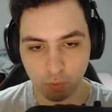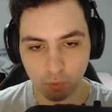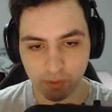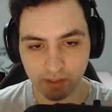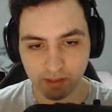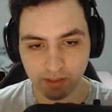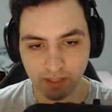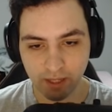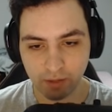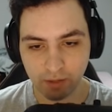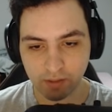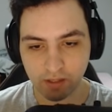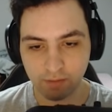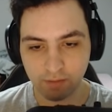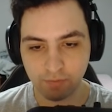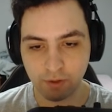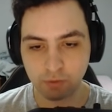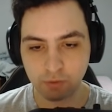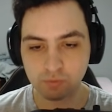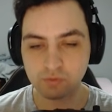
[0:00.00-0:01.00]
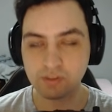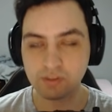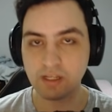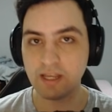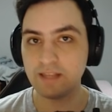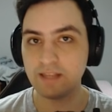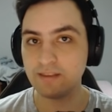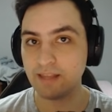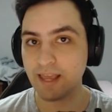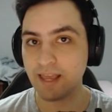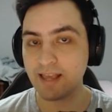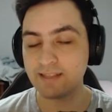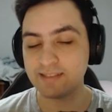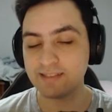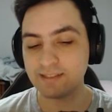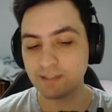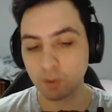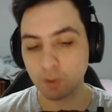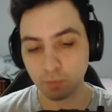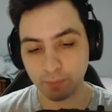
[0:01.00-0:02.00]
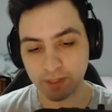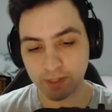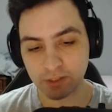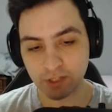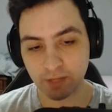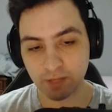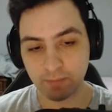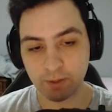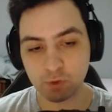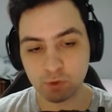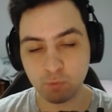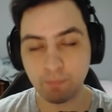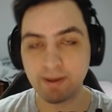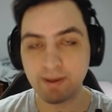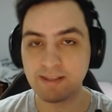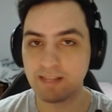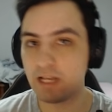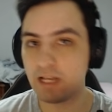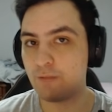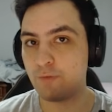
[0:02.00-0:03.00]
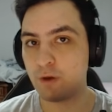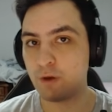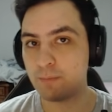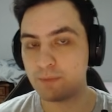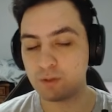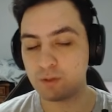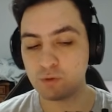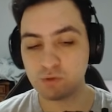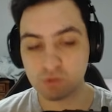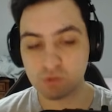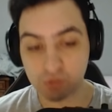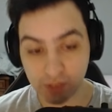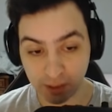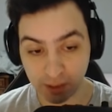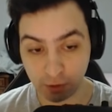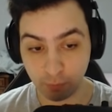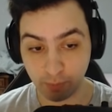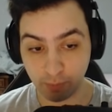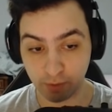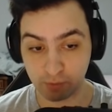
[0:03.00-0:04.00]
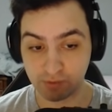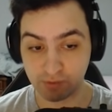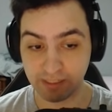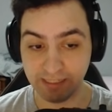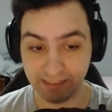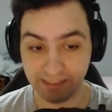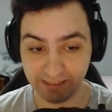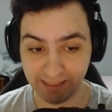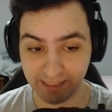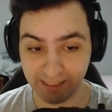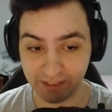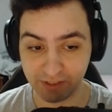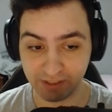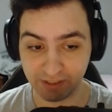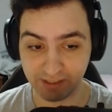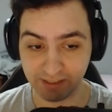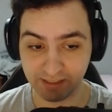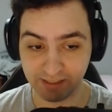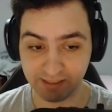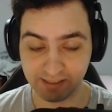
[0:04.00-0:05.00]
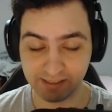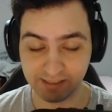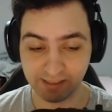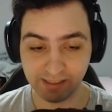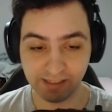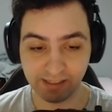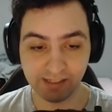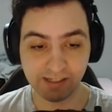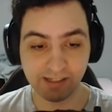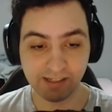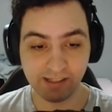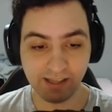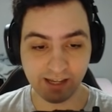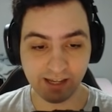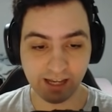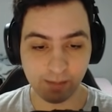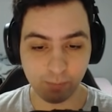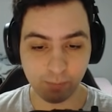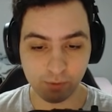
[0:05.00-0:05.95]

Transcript: inteiro tem a ver com os ETs? Então, praticamente, o pai dele foi abduzido pelos alienígenas. E acabou